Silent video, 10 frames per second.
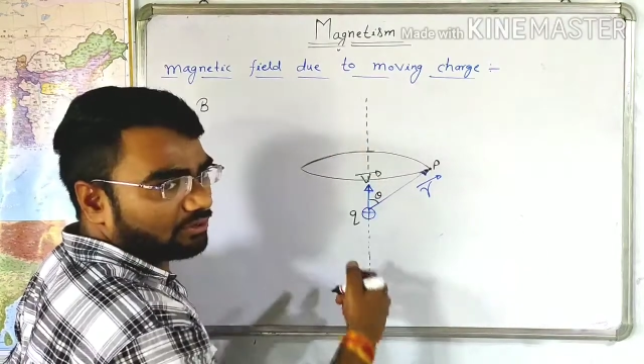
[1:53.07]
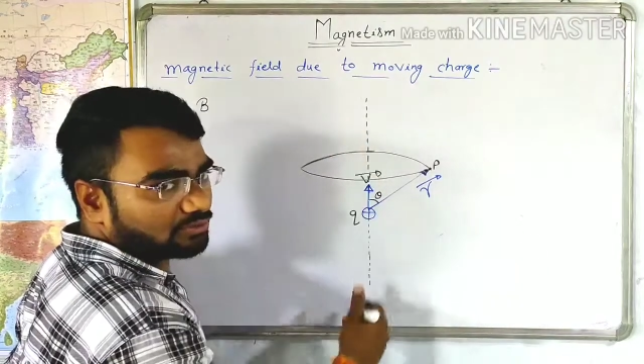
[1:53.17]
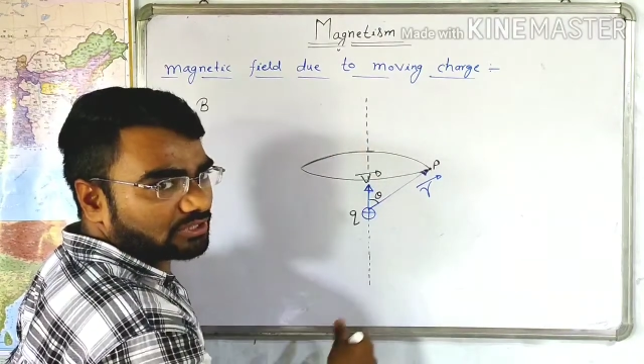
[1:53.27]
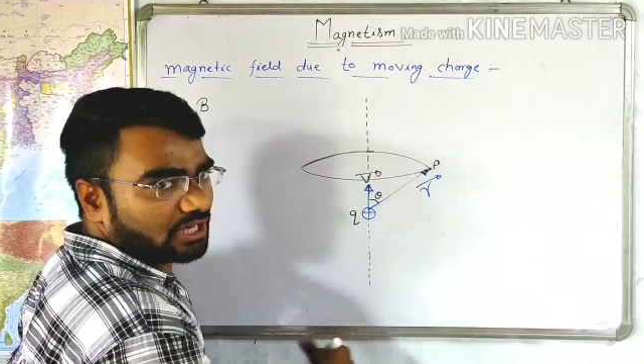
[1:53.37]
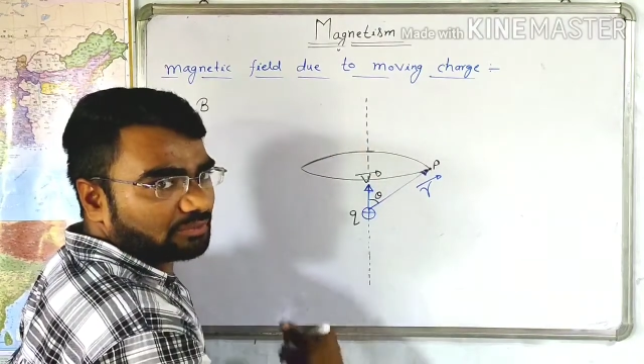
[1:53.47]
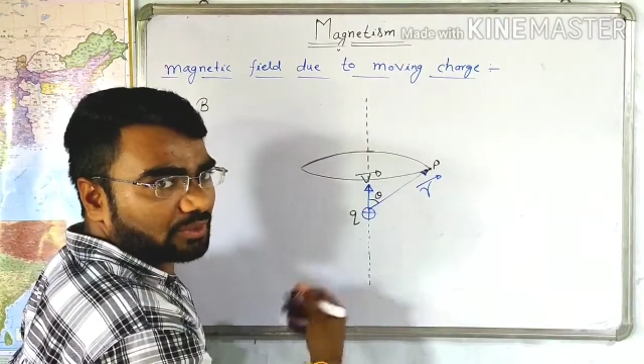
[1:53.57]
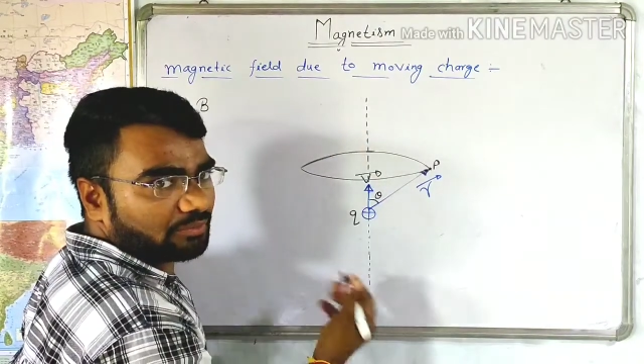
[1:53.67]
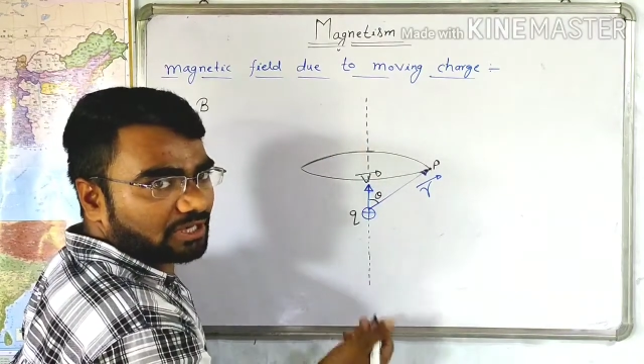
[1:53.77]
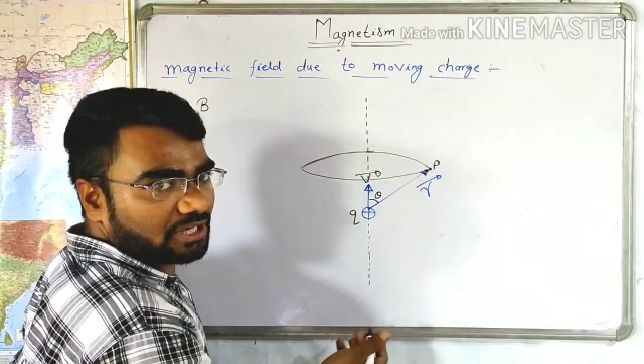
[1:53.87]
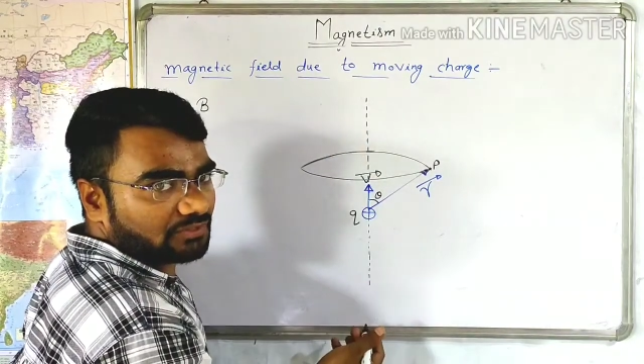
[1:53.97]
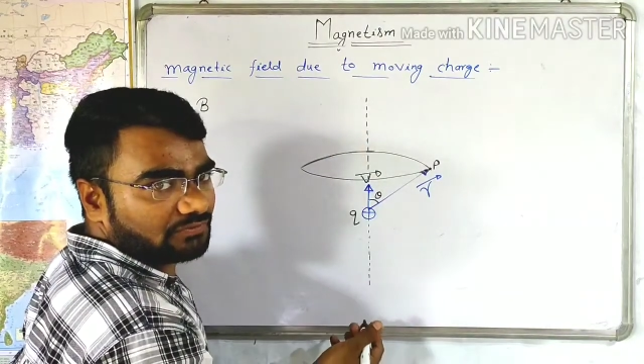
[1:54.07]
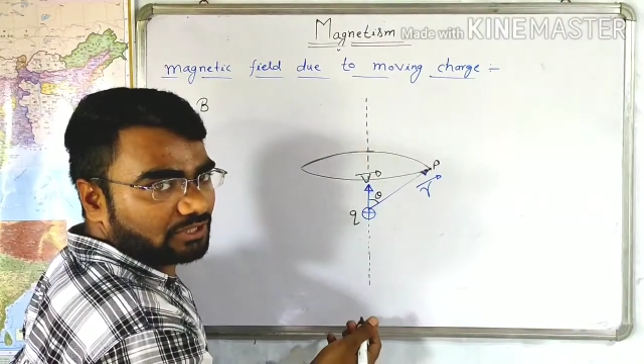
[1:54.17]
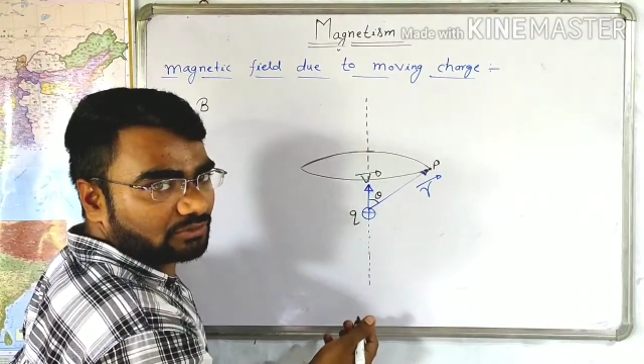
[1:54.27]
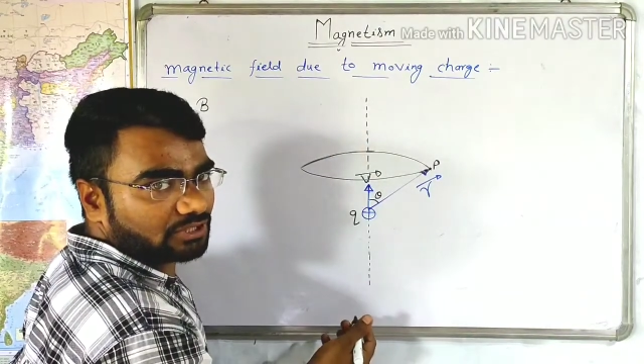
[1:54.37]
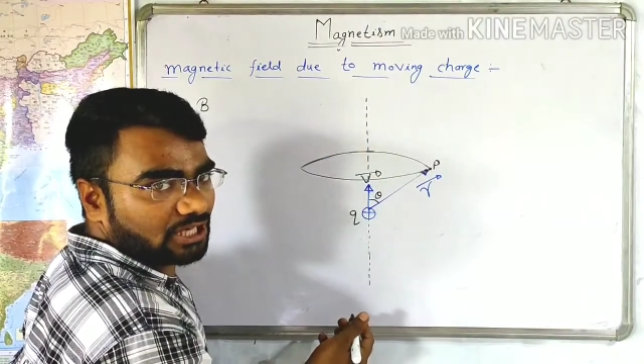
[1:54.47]
है उस लाइन पर मैग्नेटिक
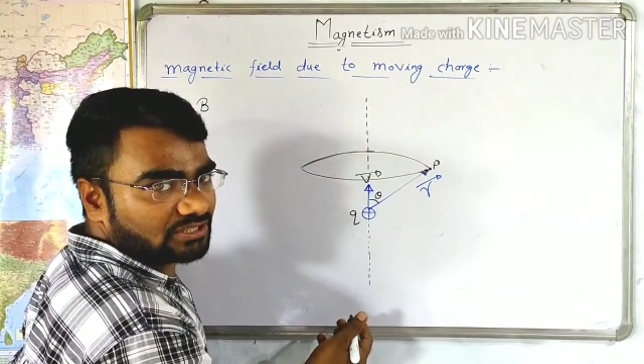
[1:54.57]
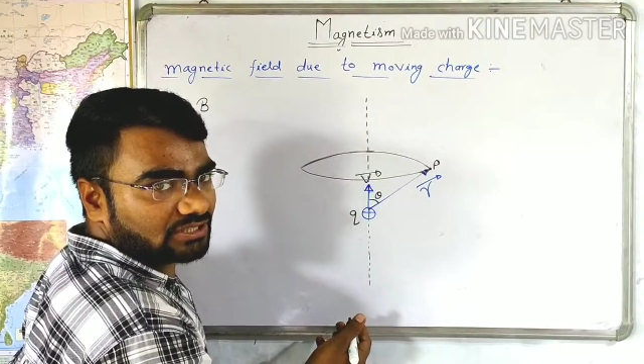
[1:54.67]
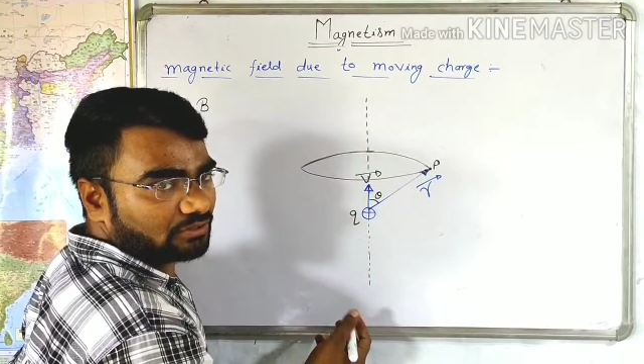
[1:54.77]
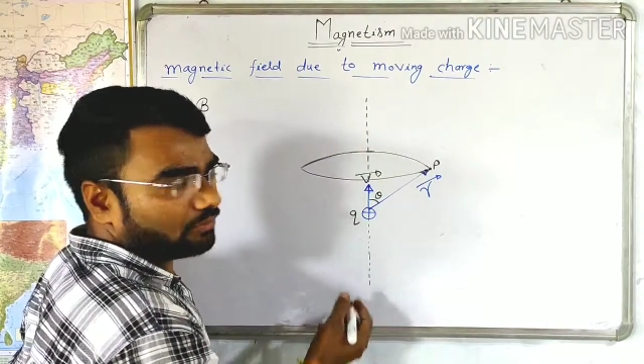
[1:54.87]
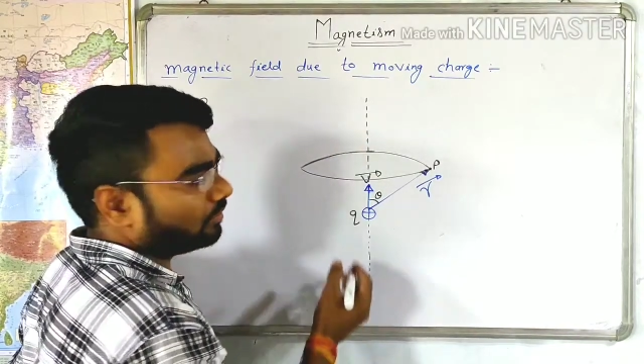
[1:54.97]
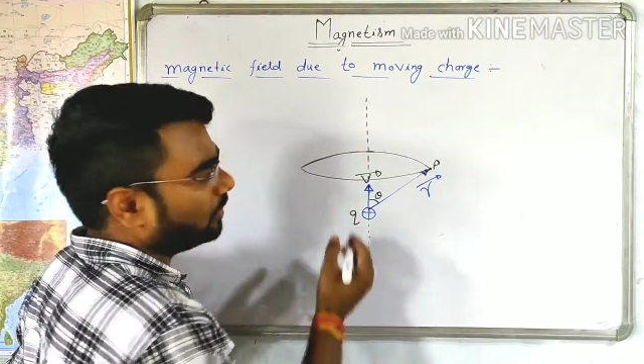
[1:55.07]
फील्ड होता है जीरो